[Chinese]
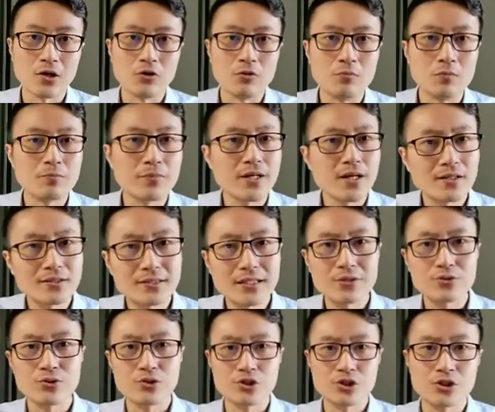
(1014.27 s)
我们不要
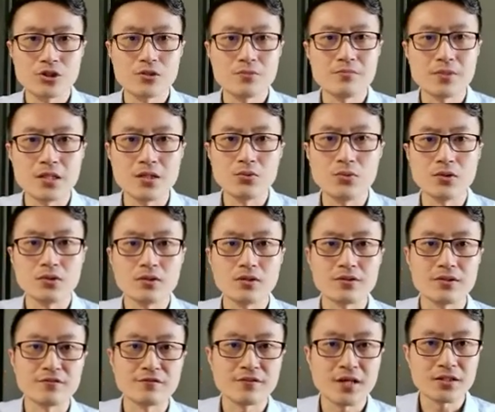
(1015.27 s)
再去痴迷我
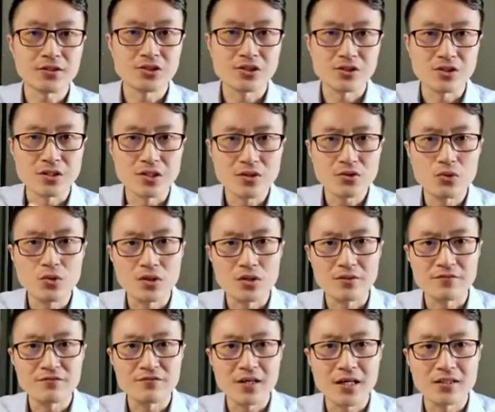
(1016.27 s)
到底发的是英国
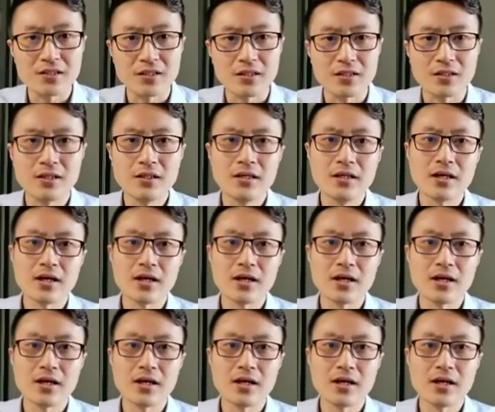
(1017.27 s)
人发的